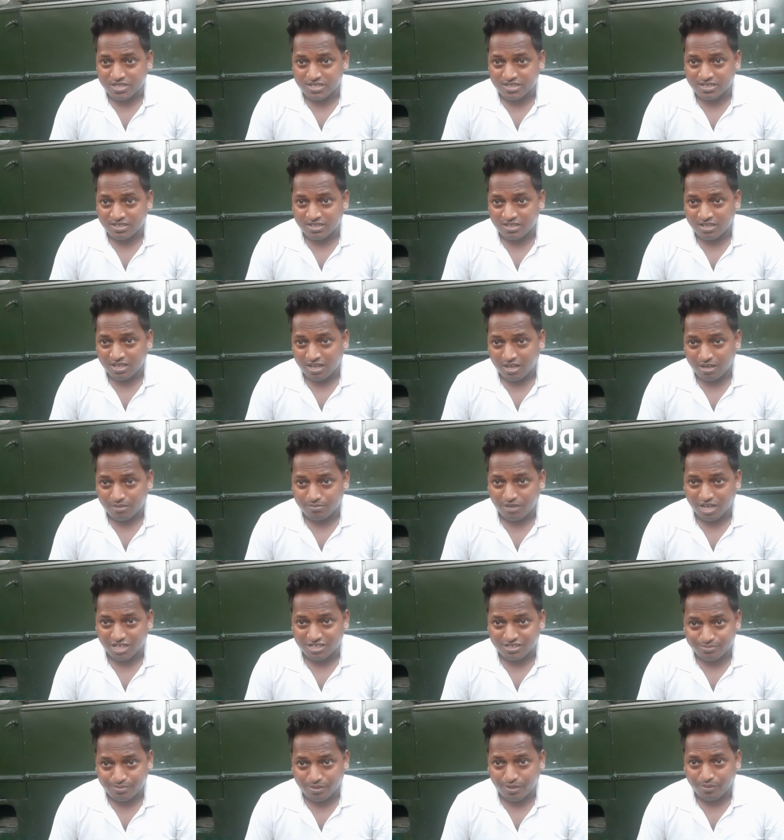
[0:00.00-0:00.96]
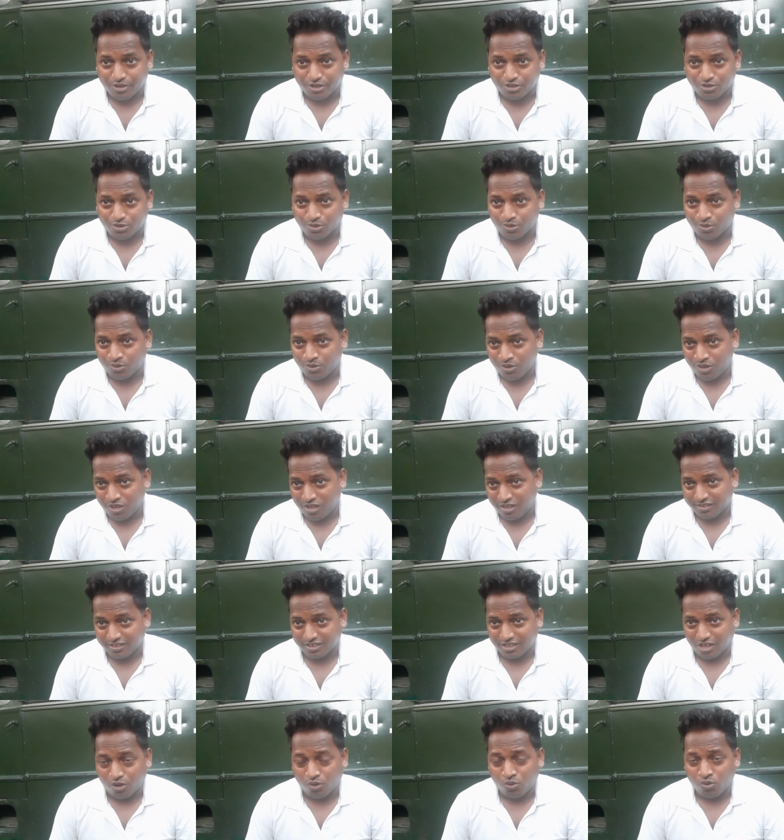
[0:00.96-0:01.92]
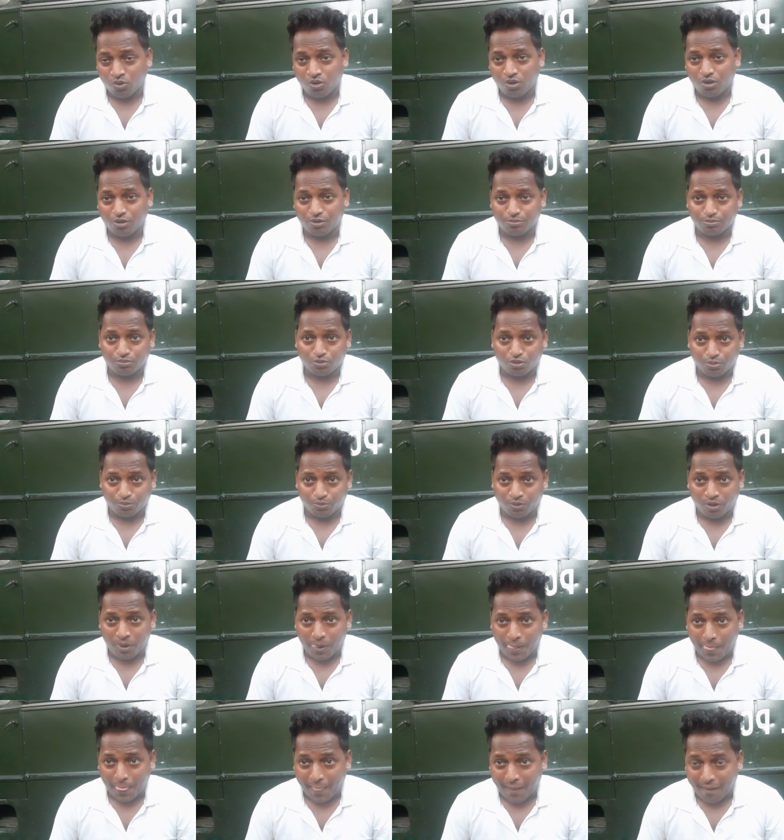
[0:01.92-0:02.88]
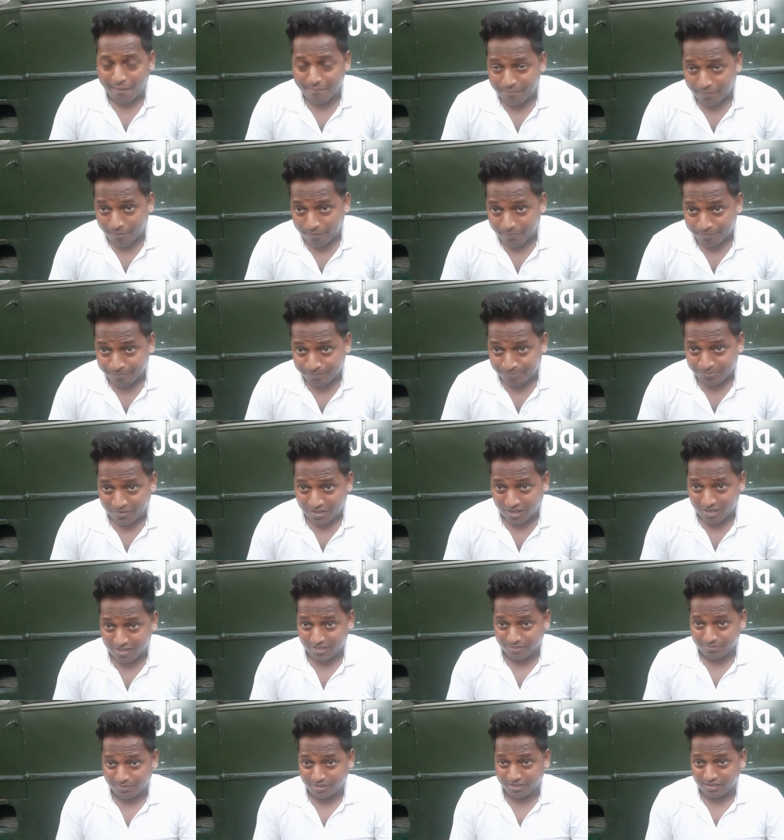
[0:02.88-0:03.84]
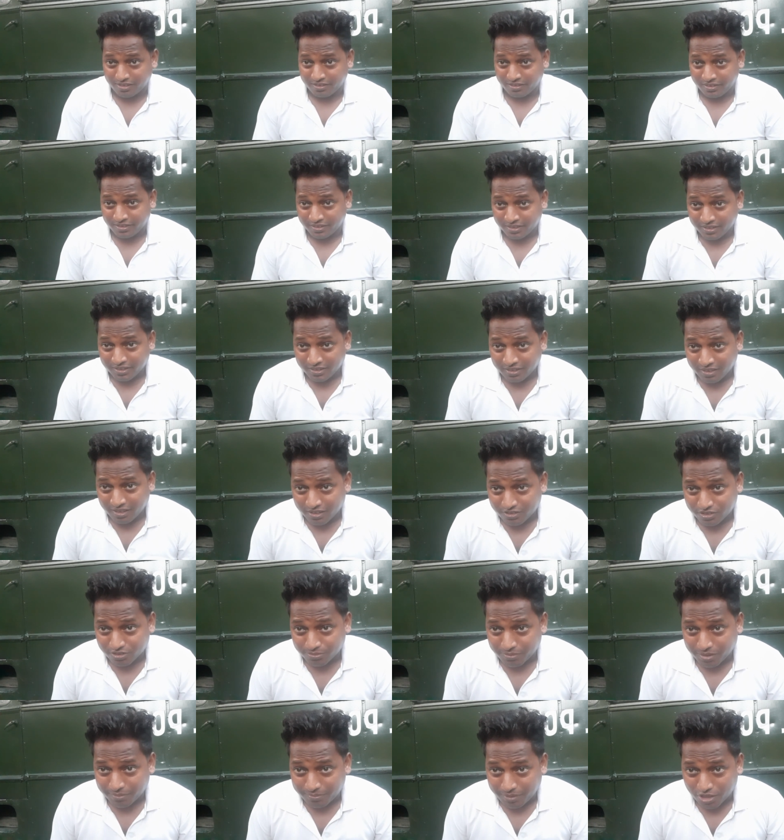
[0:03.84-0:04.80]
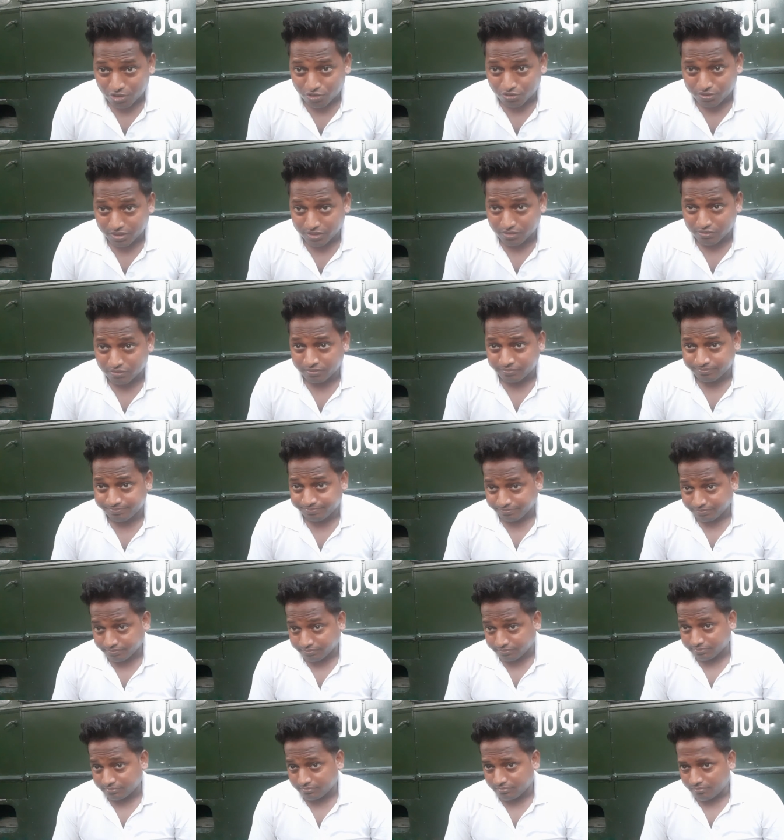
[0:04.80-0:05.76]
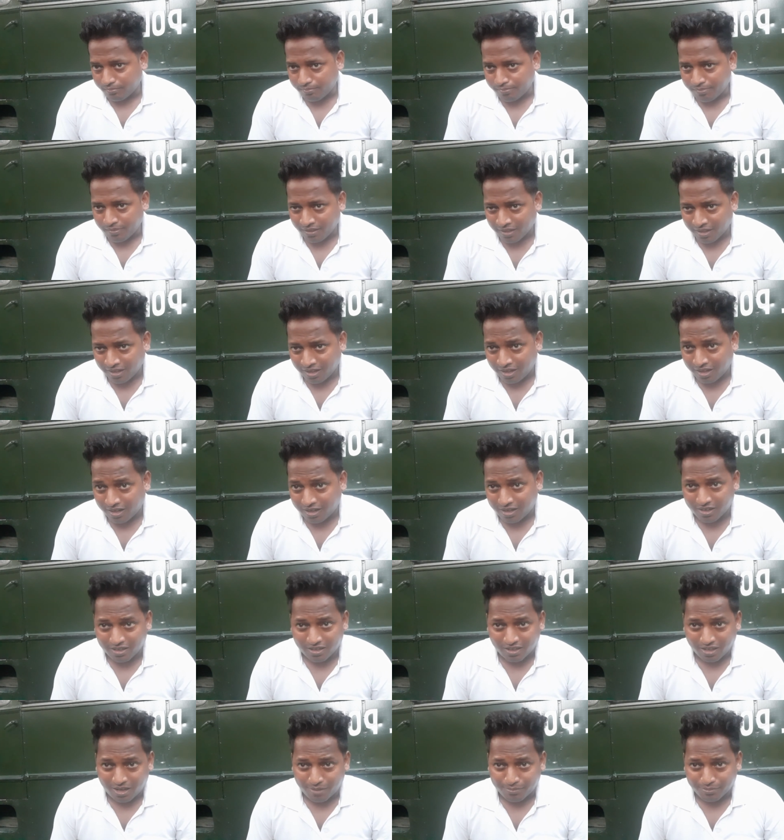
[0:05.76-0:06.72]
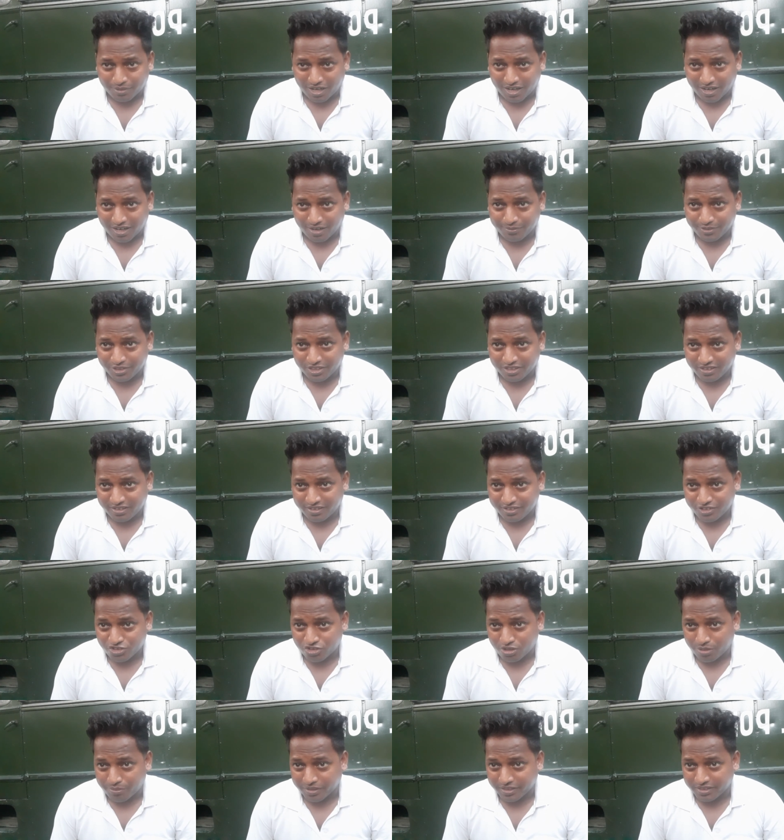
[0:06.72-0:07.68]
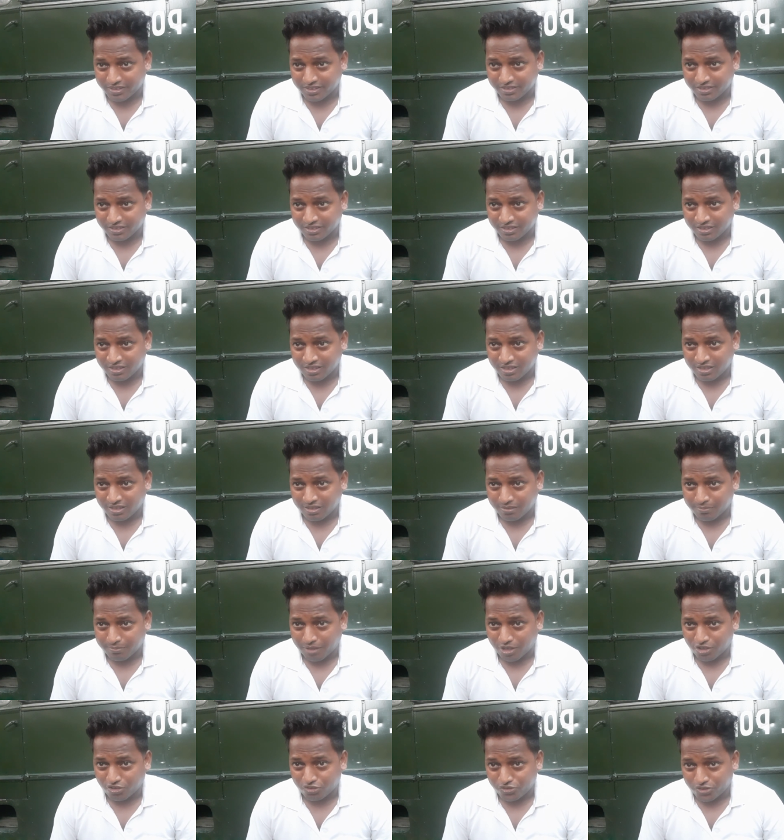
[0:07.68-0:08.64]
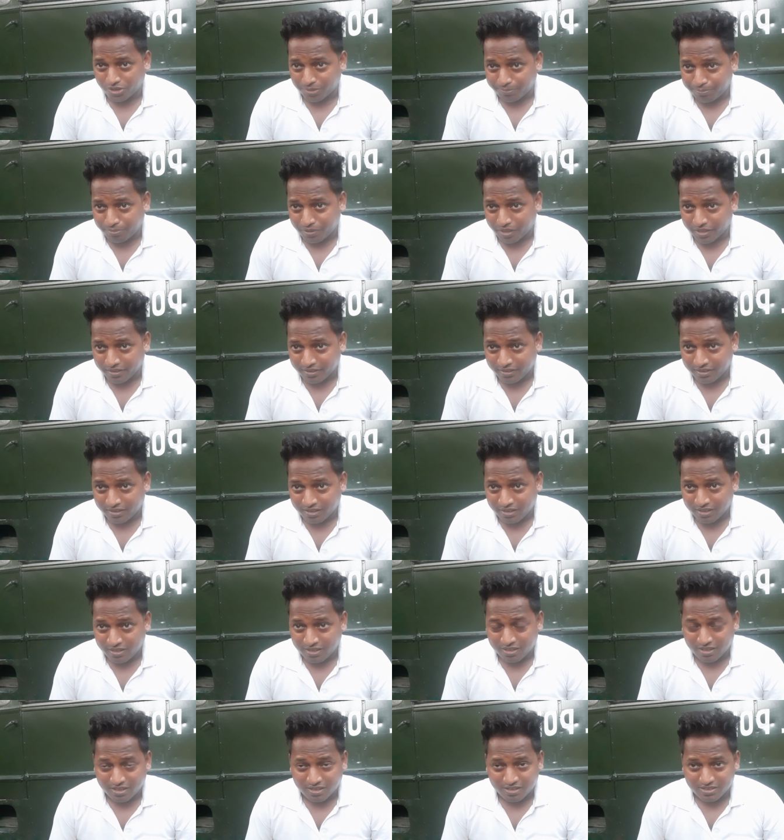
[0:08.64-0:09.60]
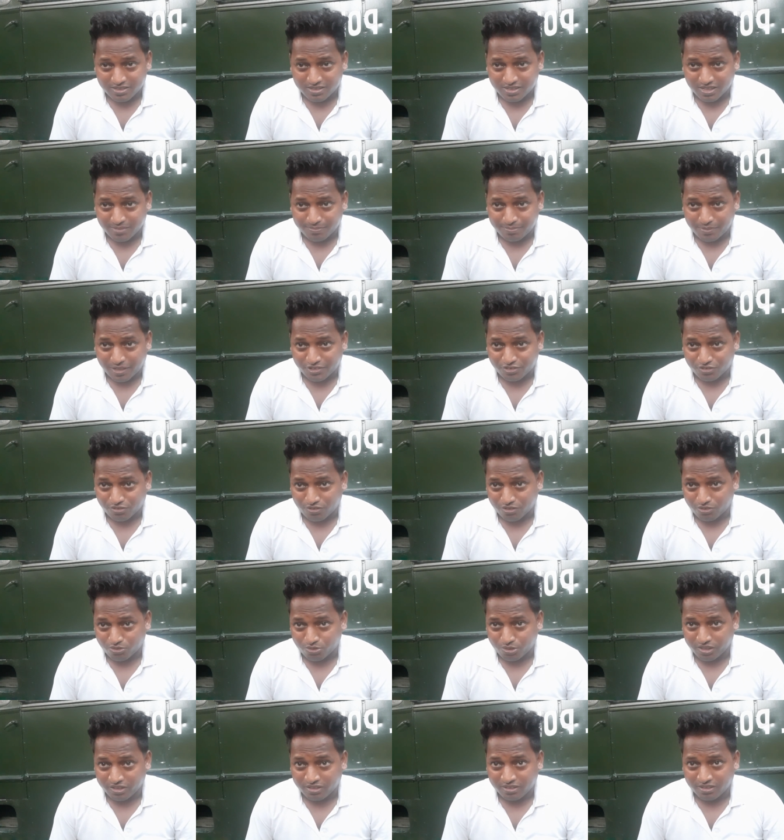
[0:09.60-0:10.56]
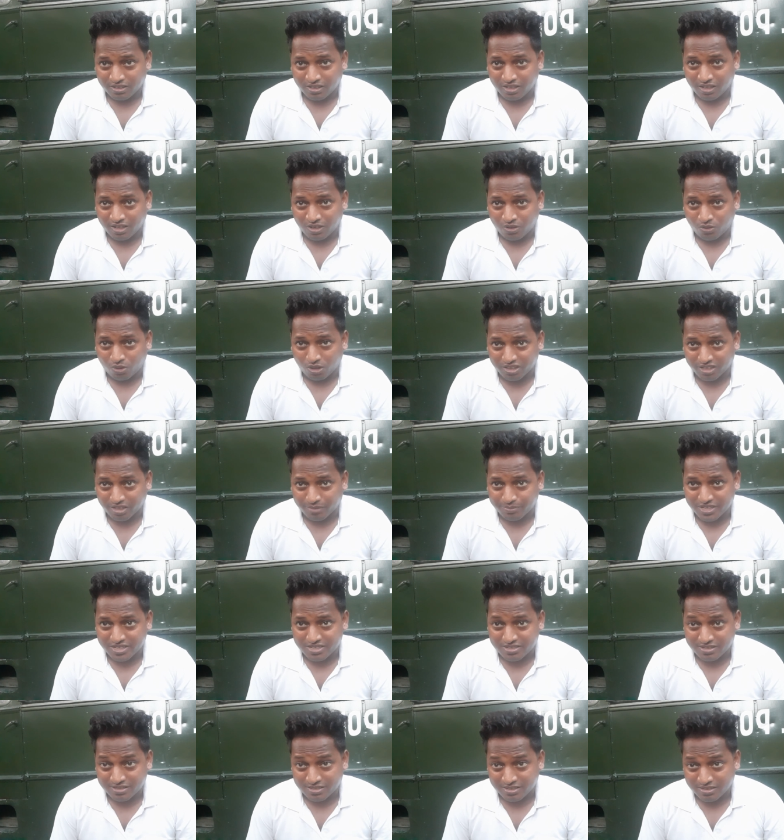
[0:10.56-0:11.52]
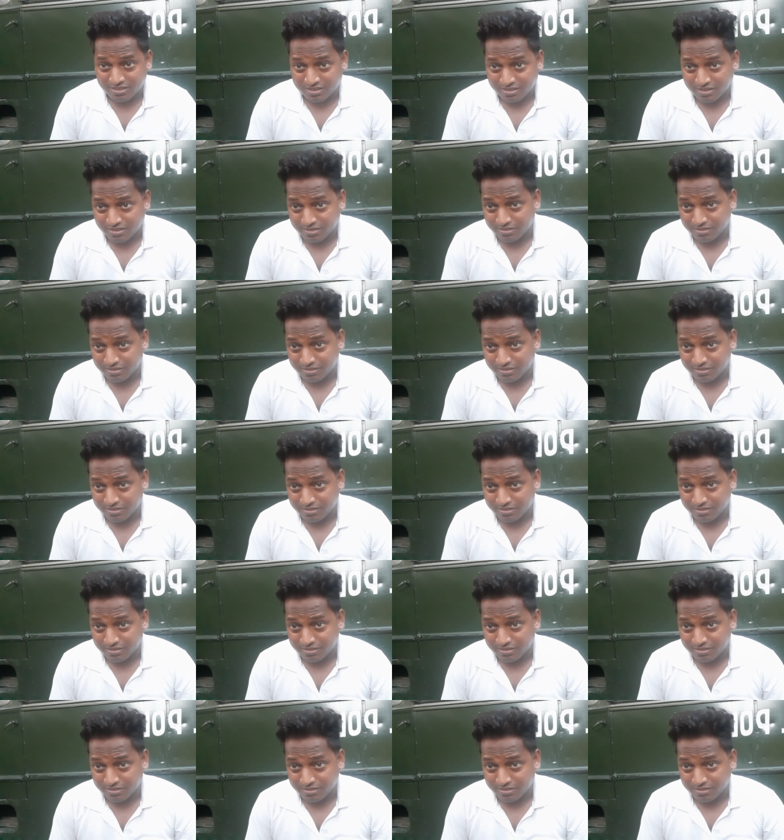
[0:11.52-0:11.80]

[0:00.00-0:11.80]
আছে মাস্ক ব্যবহার করো তাও বলবো আলটিমেটলি তোমরা ভালো থেকো আর আমরা আগামী দিনে সবাই যাতে ভালো জব পাই সেই প্রার্থনা করি অল দ্য বেস্ট